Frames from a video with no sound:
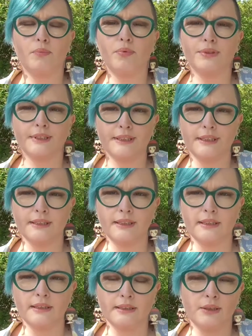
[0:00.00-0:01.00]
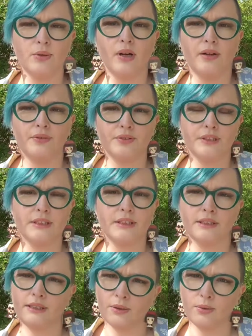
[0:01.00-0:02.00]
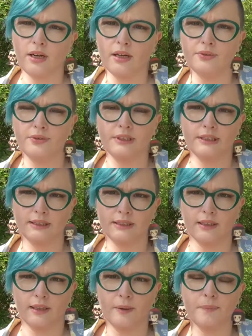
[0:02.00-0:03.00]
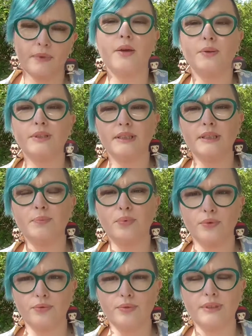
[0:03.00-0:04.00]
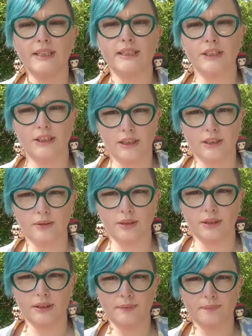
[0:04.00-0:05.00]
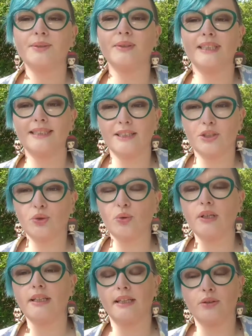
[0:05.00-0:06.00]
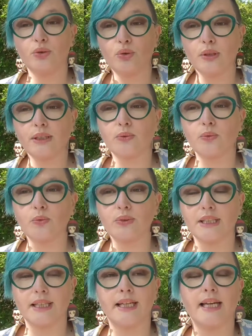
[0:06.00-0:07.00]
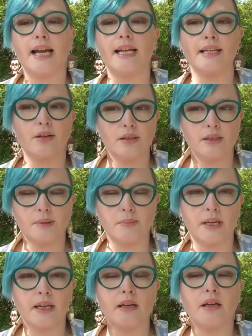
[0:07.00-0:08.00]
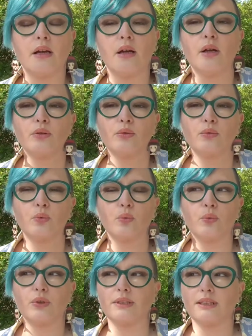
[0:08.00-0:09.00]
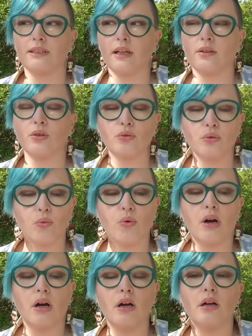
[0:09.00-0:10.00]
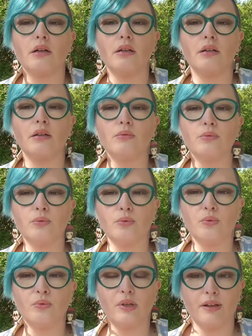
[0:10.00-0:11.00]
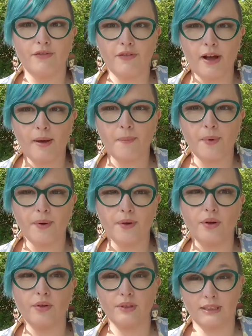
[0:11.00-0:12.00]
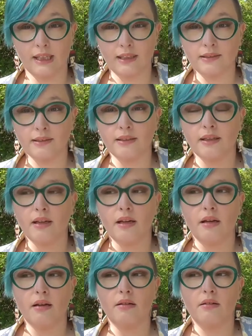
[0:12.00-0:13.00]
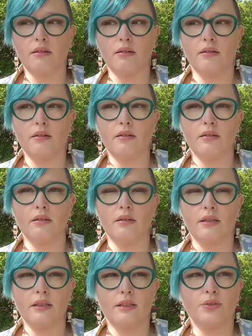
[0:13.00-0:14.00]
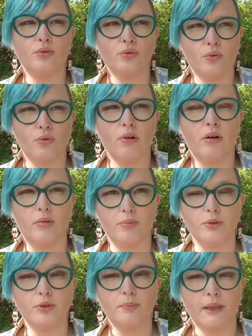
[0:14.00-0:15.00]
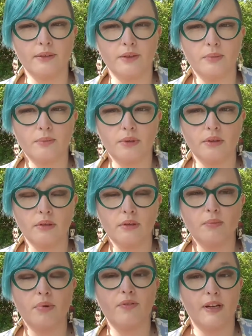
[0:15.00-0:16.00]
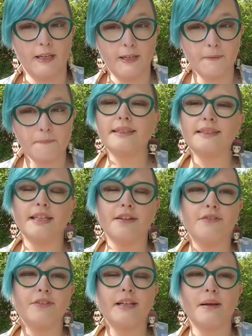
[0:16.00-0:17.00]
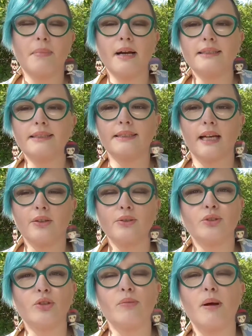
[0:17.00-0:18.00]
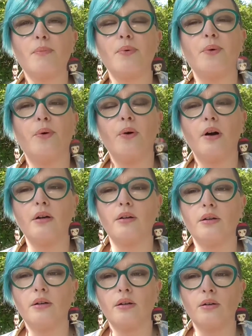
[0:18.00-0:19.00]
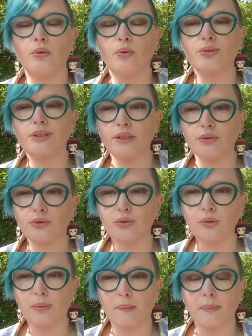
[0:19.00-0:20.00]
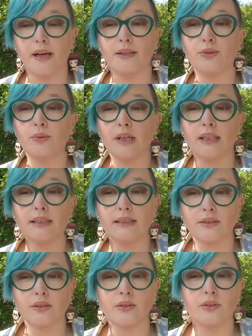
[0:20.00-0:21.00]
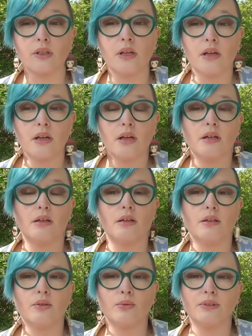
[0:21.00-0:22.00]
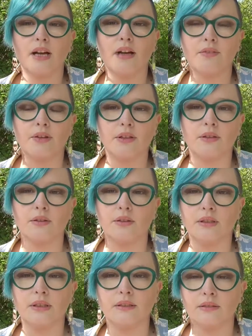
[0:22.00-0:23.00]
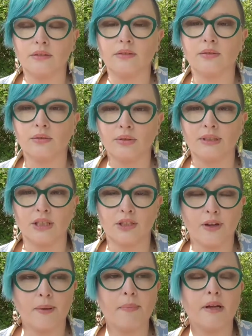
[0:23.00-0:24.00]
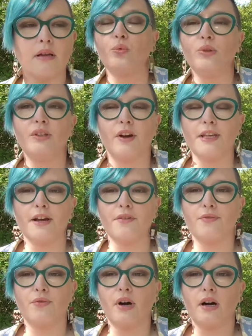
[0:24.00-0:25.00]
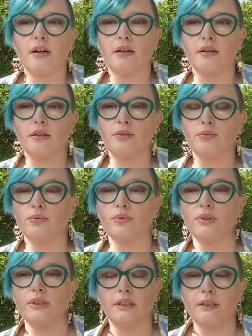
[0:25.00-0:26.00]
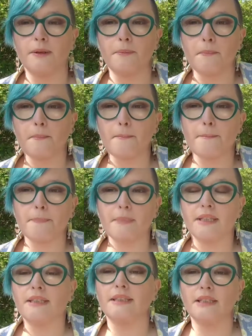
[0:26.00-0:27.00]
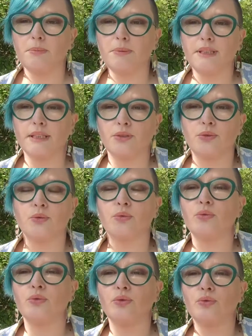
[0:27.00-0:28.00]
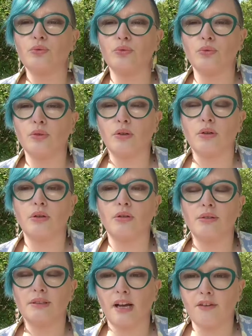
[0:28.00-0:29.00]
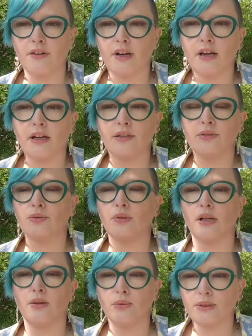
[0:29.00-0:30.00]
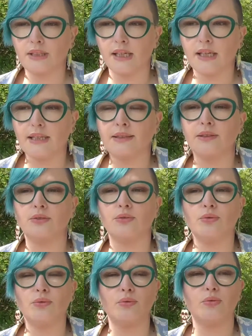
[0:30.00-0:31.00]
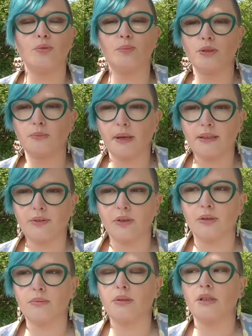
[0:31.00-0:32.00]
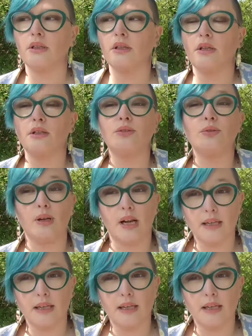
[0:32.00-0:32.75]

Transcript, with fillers: pour ce qui est des échographies, stérographies, etc. Et aussi pour tout ce qui était chirurgie. Sur ces 7 jours, il y a deux jours qui sont consacrés à l'école des mères. Donc euh, c'est un endroit où les femmes enceintes euh, et je crois en postpartum peuvent aller. Et ce qui est fait là-bas, ça ressemble un peu euh, aux séances de préparation à la naissance euh, qu'on a avec euh, nos sages-femmes, où il va y avoir euh, donc des, des, explications sur le travail, sur la grossesse, sur le postpartum, sur